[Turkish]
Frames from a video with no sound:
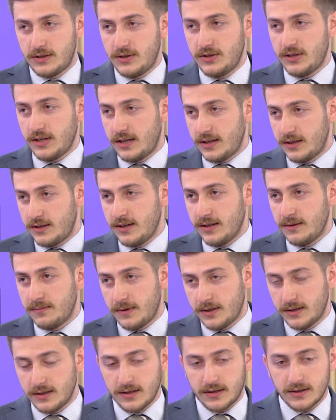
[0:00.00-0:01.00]
ticareti
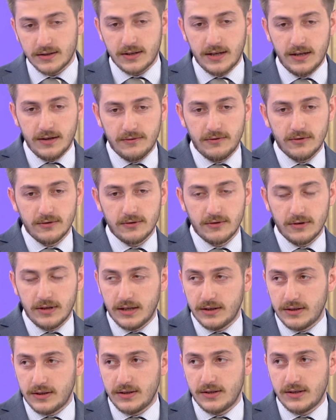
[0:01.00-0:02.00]
yapanlar, telefon
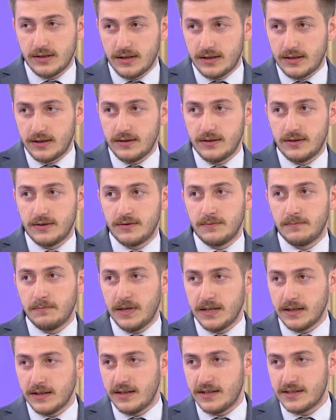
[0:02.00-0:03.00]
dolandırıcılarının
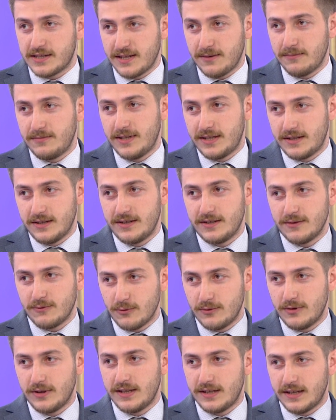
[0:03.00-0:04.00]
banka hesaplarını
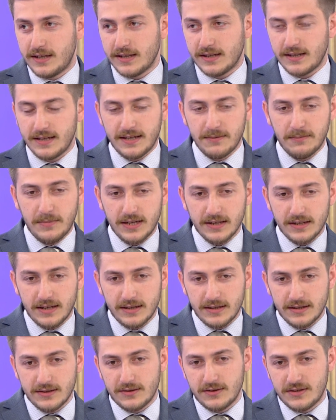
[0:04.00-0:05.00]
kullanarak yani
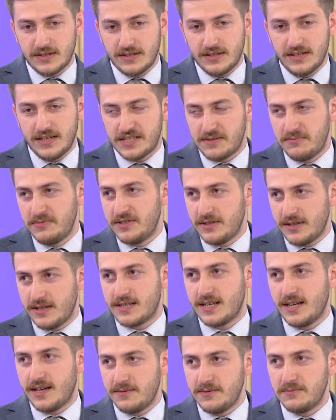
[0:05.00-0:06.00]
bankanın resmi
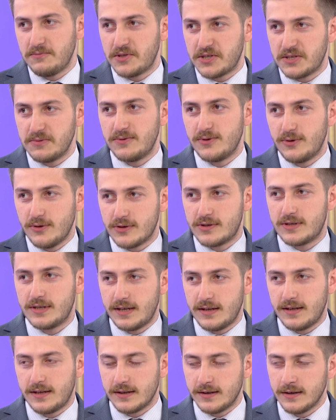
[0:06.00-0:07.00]
hesabıymış gibi
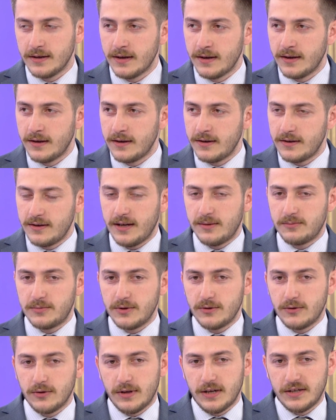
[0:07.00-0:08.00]
göstererek
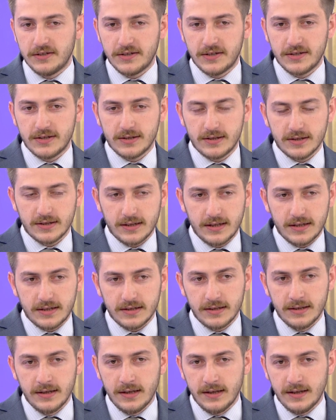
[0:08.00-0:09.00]
yaptığı
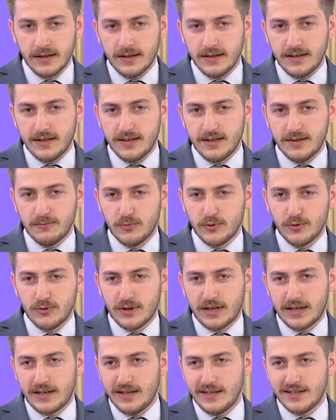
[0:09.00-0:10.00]
dolandırıcılıklar, e,
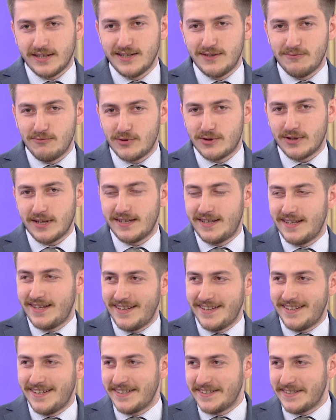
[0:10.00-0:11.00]
bunlarla ilgili
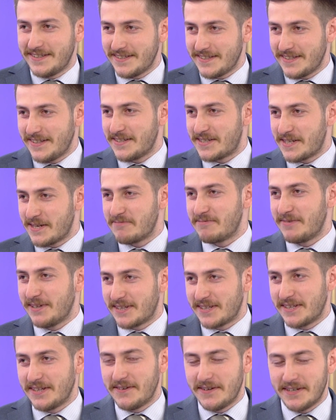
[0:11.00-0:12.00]
mücadele eden
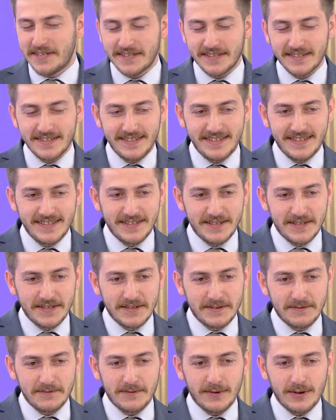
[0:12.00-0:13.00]
hesaplar da var.
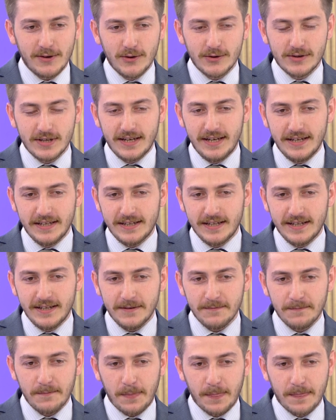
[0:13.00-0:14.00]
E,
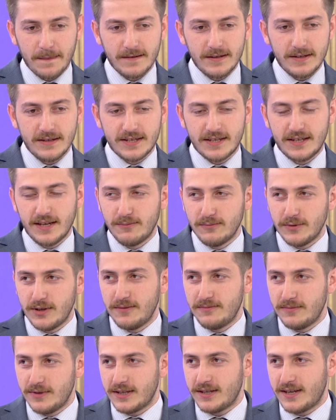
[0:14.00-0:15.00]
özellikle İstanbul
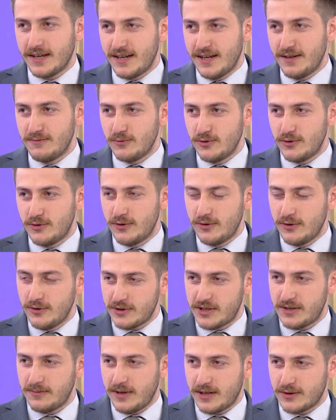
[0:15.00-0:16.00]
Emniyet Genel
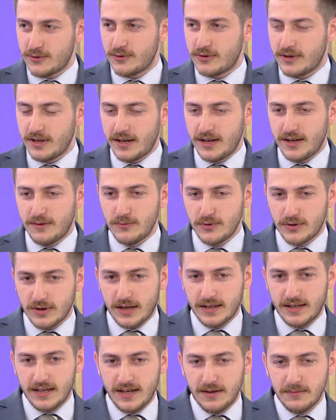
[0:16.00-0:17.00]
Müdürlüğü Siber Suçlarla
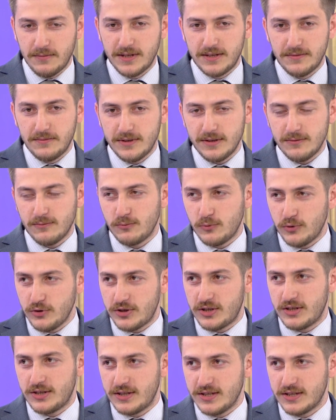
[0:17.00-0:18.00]
Mücadele Birimi bu
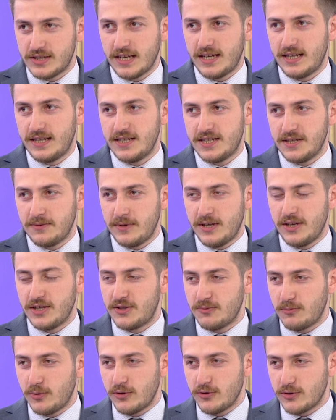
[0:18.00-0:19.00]
iş için sadece bir
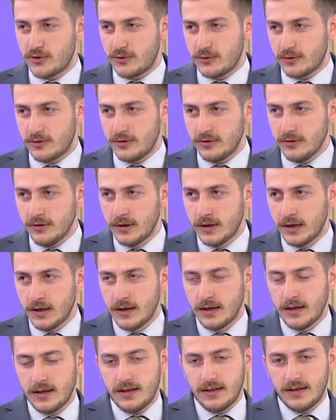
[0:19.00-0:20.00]
ekip oluşturdu. Hı
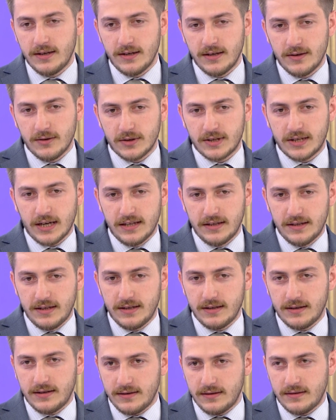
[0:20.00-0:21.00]
hı. Ee,
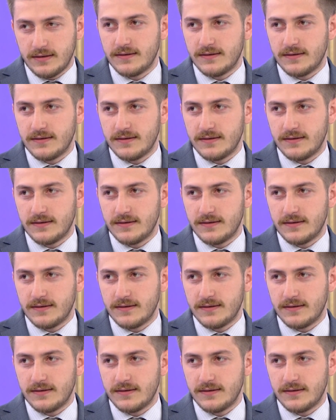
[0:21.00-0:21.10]
kendi Ne